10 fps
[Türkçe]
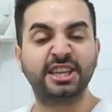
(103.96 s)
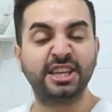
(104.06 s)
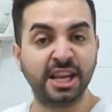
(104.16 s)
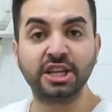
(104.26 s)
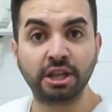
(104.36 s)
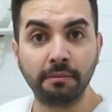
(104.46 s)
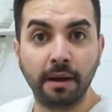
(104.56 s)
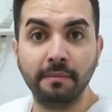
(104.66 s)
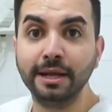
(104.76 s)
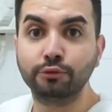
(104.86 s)
kireç
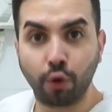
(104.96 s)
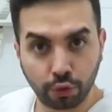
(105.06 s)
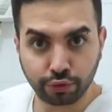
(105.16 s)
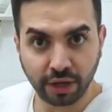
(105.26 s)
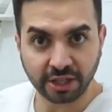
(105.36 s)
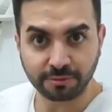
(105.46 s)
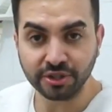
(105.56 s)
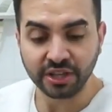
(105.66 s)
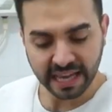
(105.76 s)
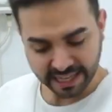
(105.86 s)
tamamıyla
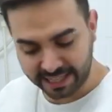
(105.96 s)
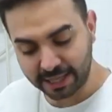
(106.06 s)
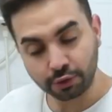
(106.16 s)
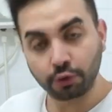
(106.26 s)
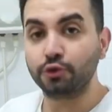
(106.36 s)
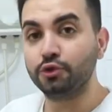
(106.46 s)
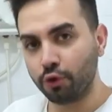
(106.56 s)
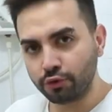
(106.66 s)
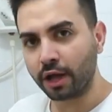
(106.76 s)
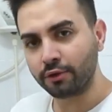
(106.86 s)
tortulaşmış. Kireç sökücüyü
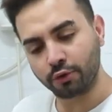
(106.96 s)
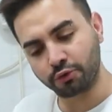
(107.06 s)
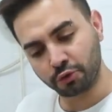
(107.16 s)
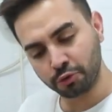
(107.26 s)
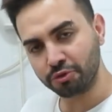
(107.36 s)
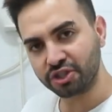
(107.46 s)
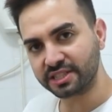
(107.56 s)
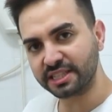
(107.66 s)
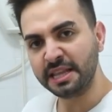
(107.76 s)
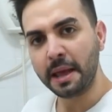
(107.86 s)
önden döktük
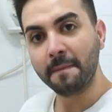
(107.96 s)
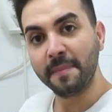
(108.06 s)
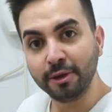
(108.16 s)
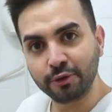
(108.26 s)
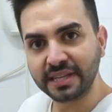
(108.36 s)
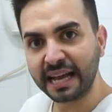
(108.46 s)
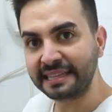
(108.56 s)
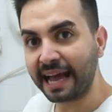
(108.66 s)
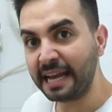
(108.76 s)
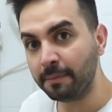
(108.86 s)
yumuşasın. Bir güzel
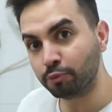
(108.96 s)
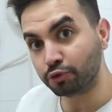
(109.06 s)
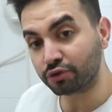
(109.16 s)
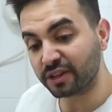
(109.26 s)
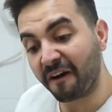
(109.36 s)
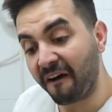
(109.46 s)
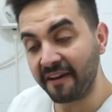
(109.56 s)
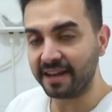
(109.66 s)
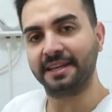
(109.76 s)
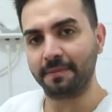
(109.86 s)
terleyip muslukları
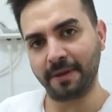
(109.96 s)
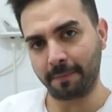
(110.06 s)
ayna gibi